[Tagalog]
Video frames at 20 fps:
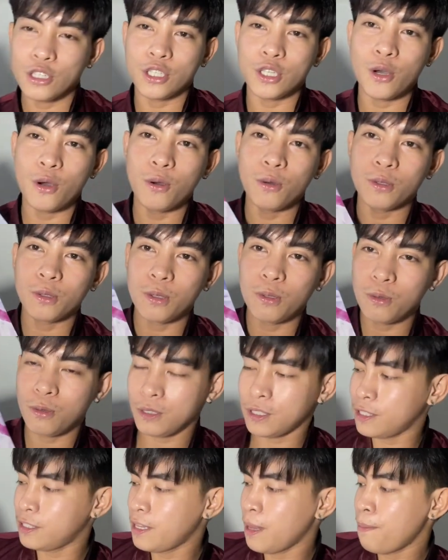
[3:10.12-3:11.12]
So
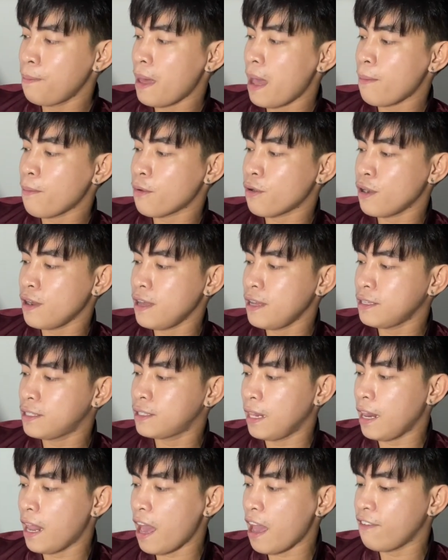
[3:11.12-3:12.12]
To's The
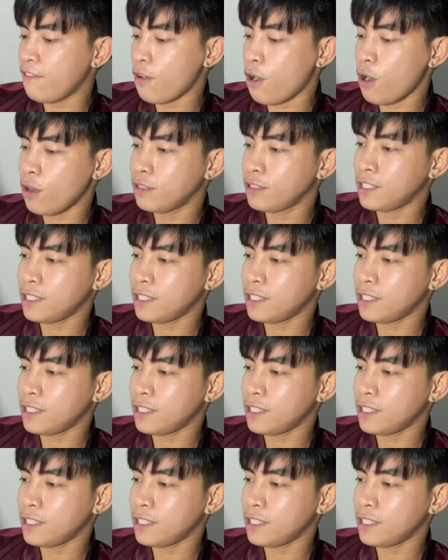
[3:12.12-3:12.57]
Memories Live on